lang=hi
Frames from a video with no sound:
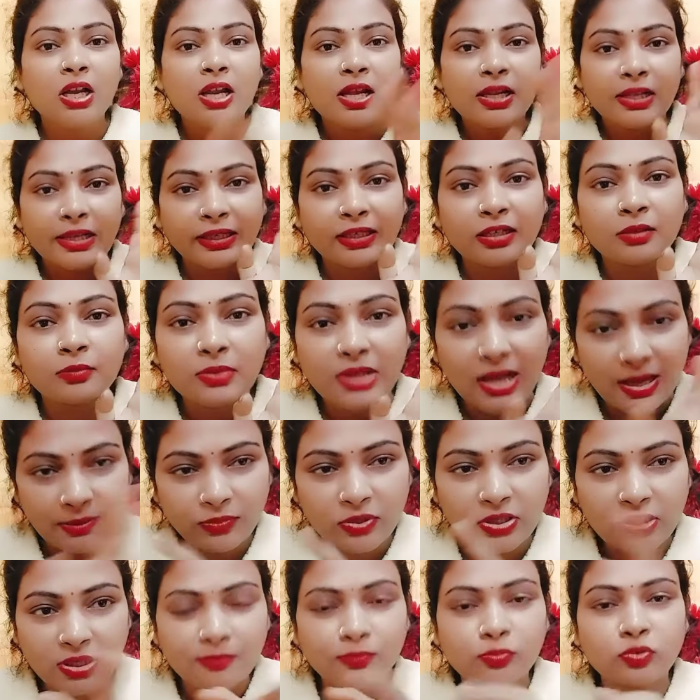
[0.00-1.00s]
क्या हम कामनी
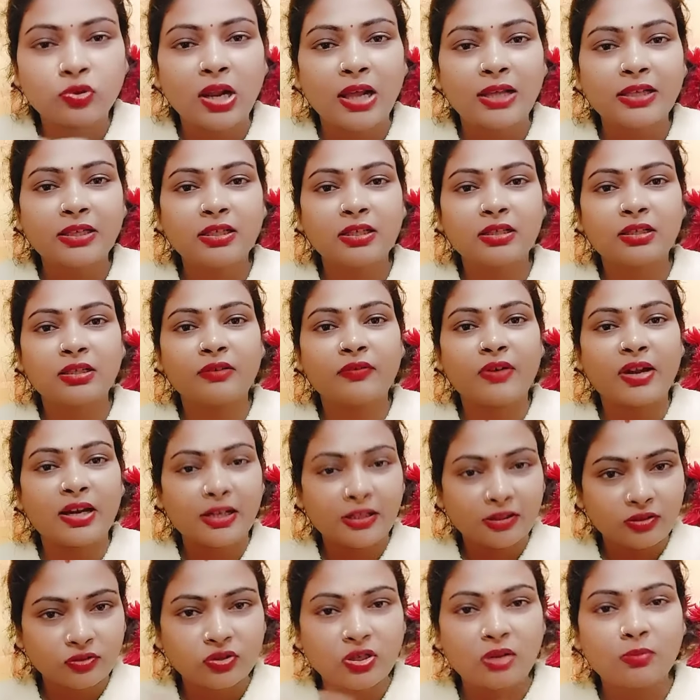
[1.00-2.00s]
जी का बुराई करने वाले
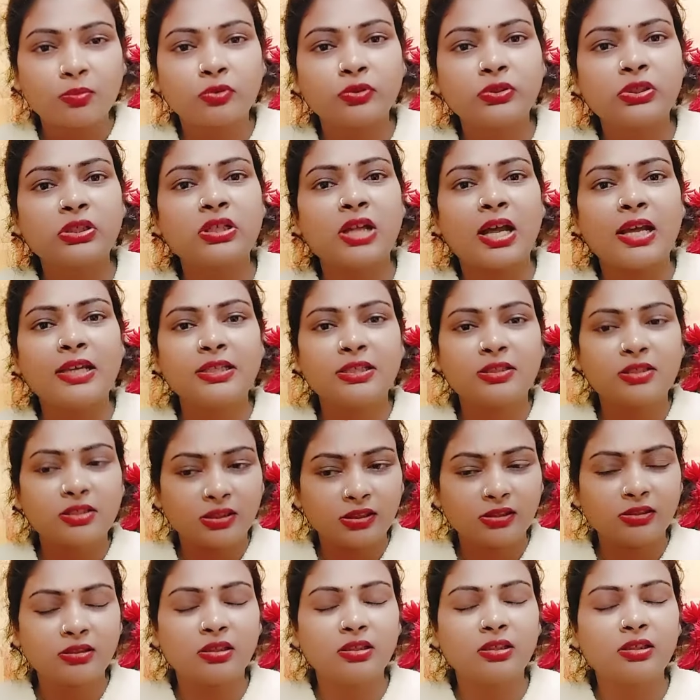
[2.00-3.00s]
हैं तो सब लोग इधर आइए
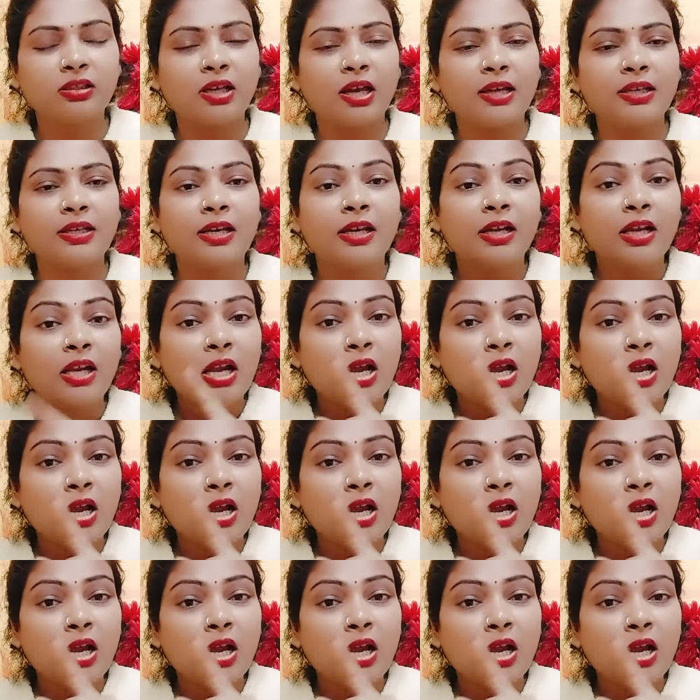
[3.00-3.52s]
जल्दी जल्दी आइए